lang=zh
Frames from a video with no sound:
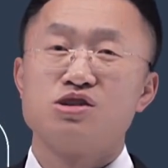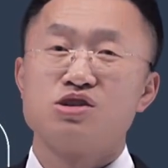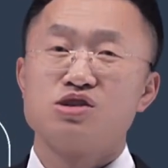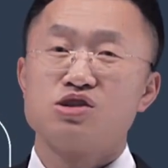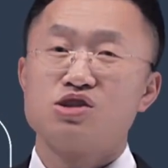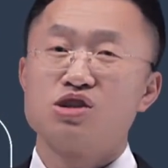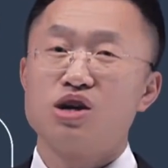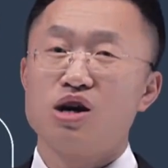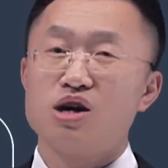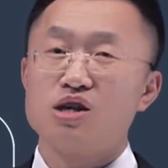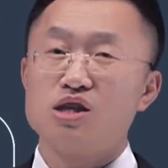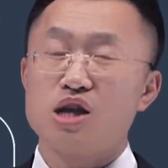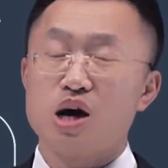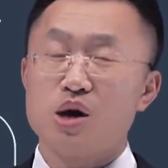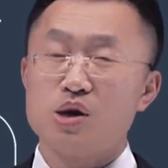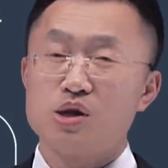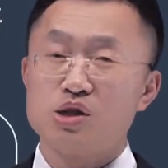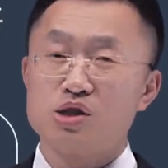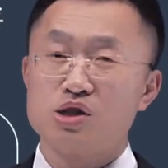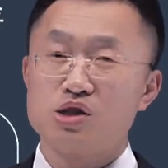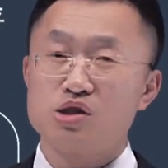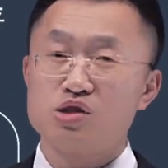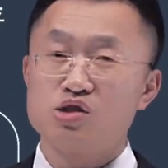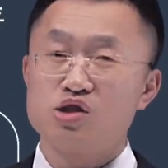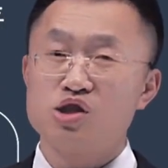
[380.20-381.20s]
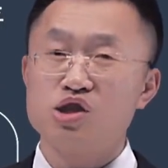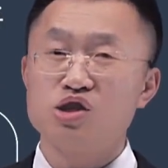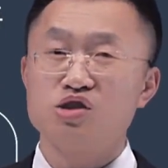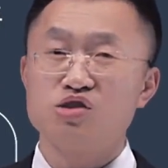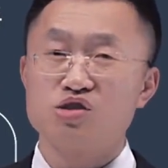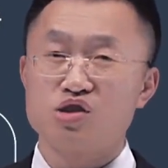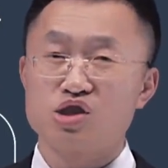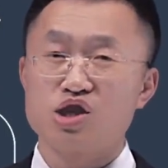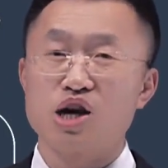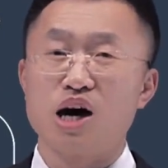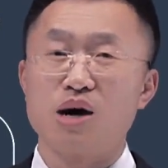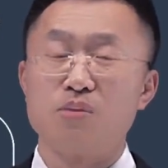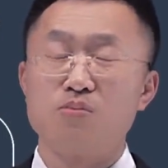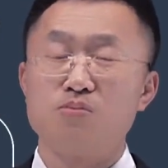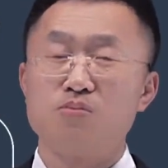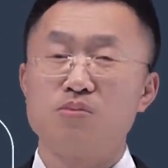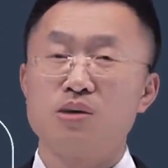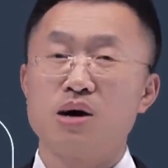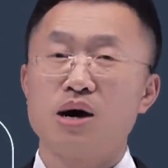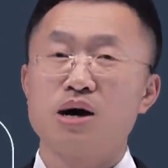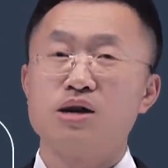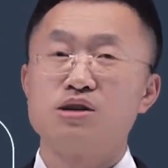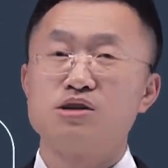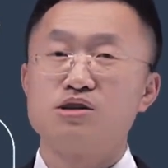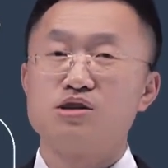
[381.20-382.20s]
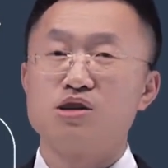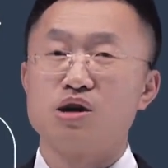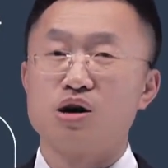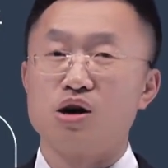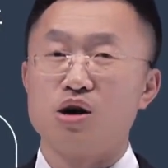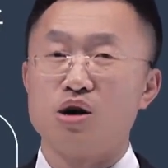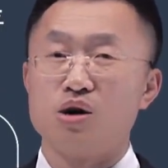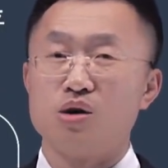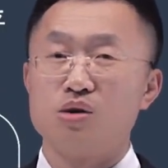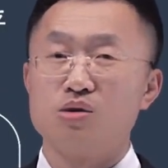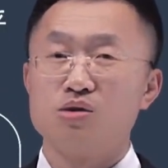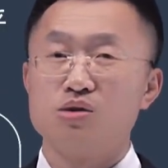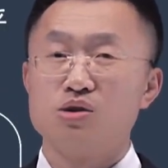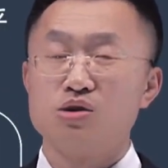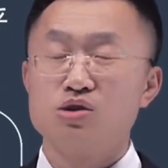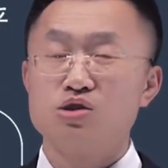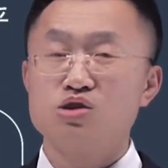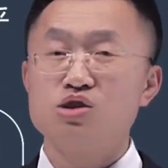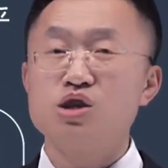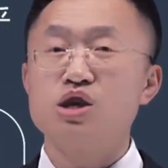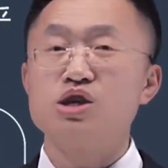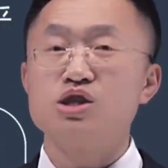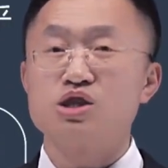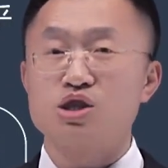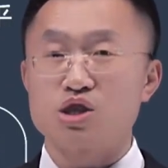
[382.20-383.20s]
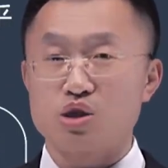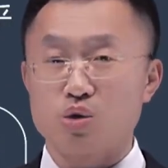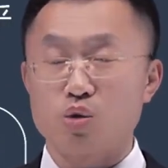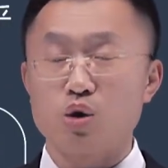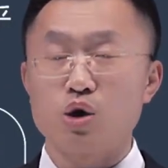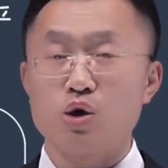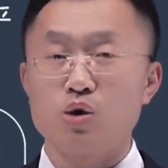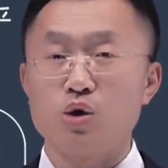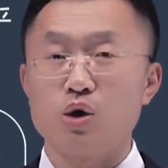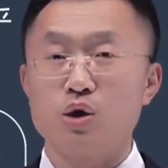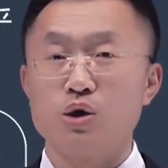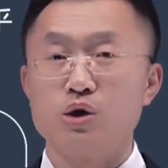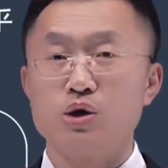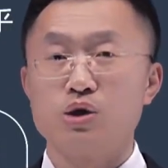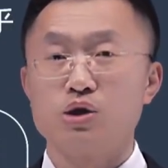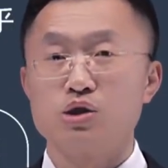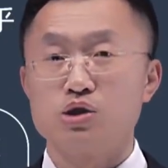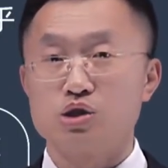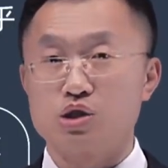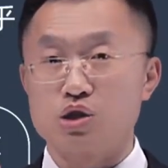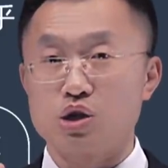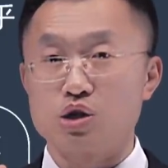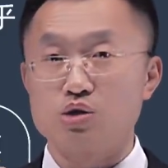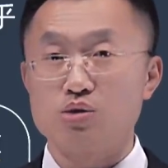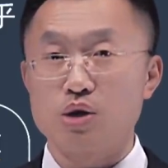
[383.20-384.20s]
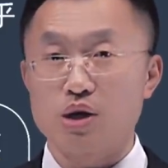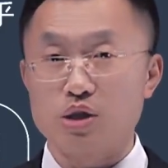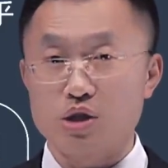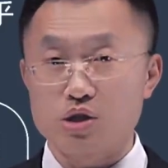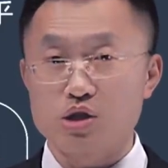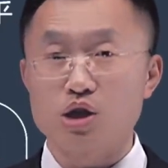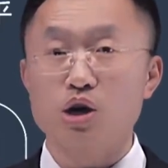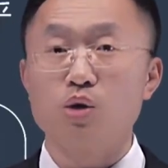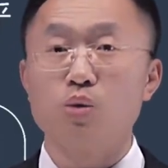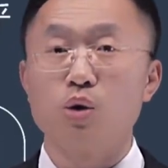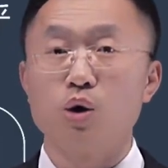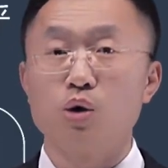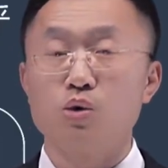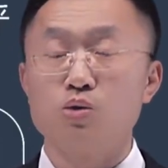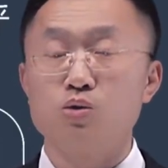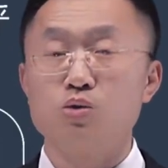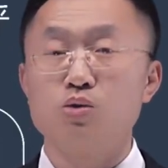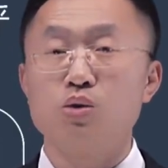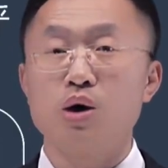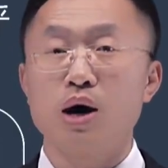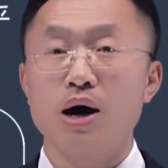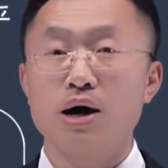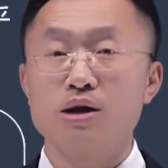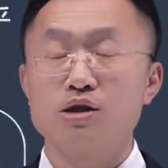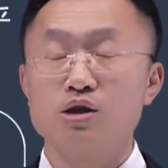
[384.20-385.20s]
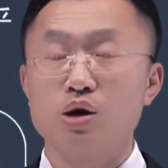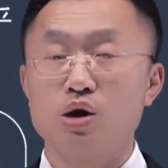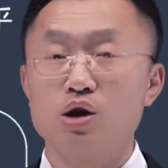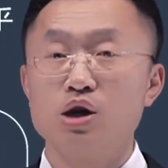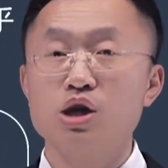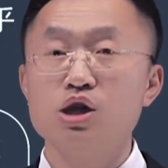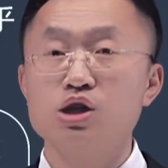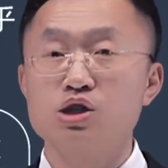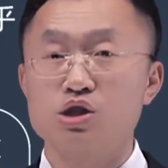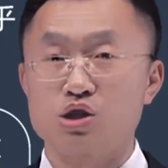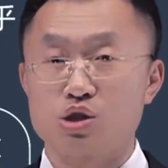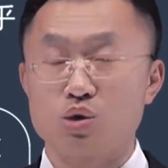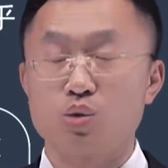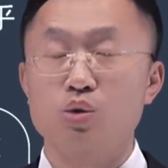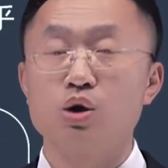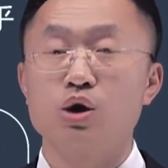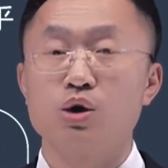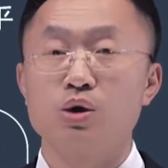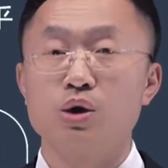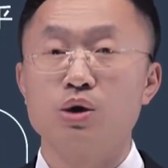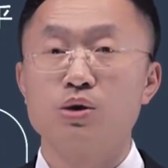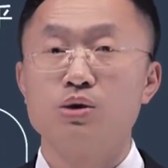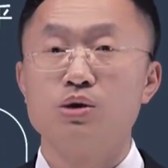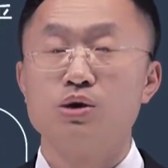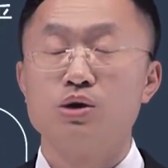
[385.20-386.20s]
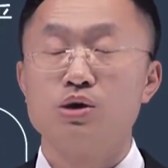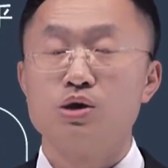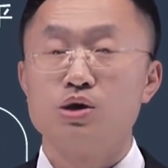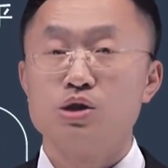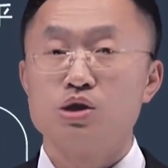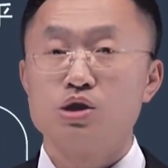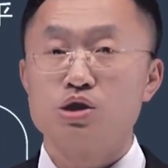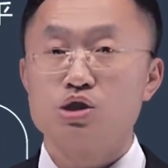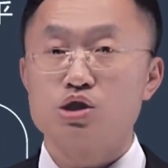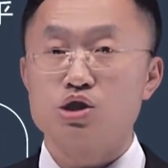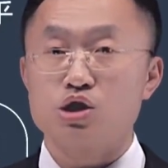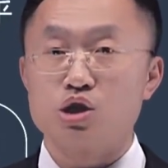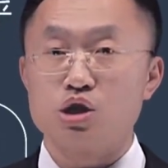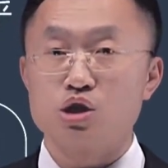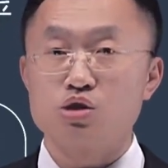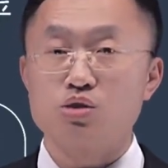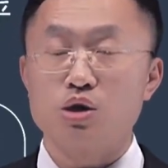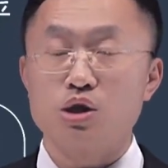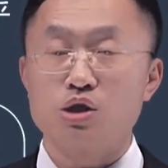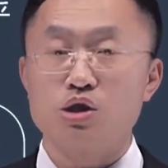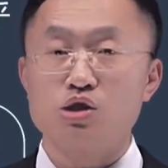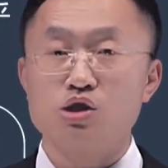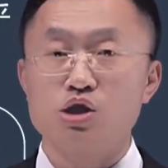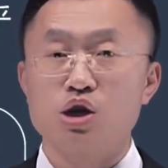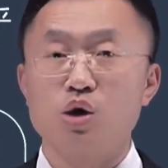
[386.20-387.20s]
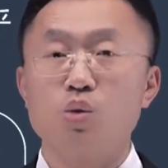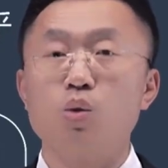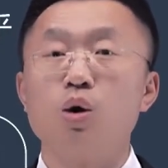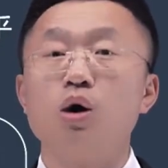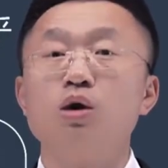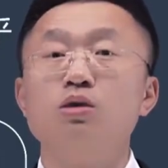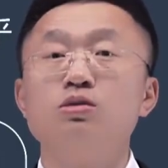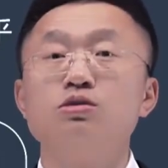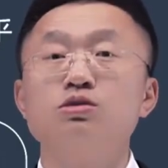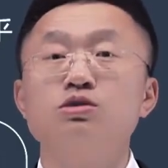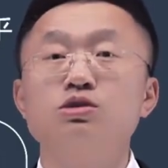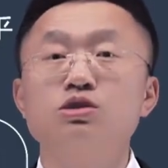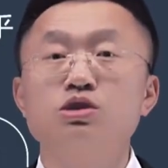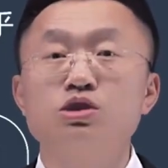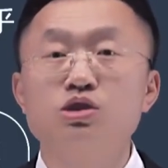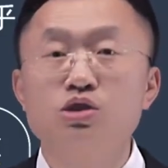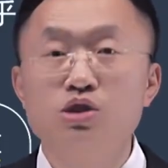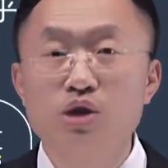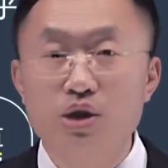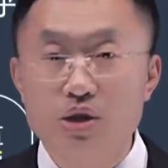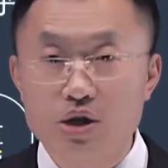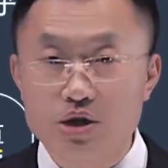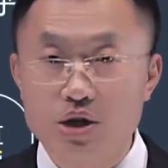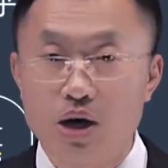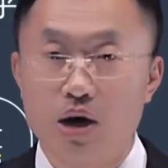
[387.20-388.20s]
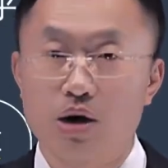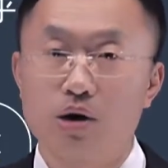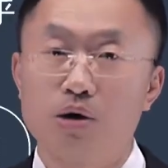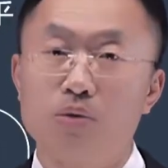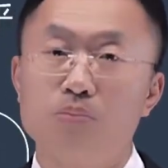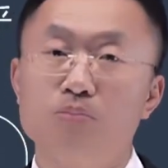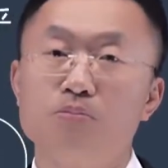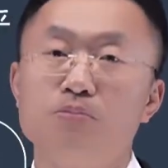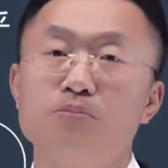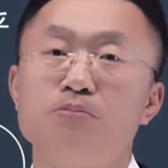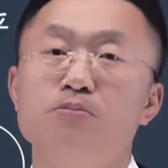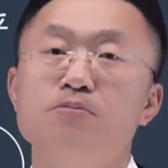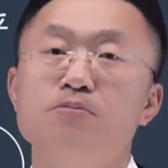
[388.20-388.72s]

相当于是净资产按照现实汇率折算的结果与按照历史汇率折算的结果之间的差额。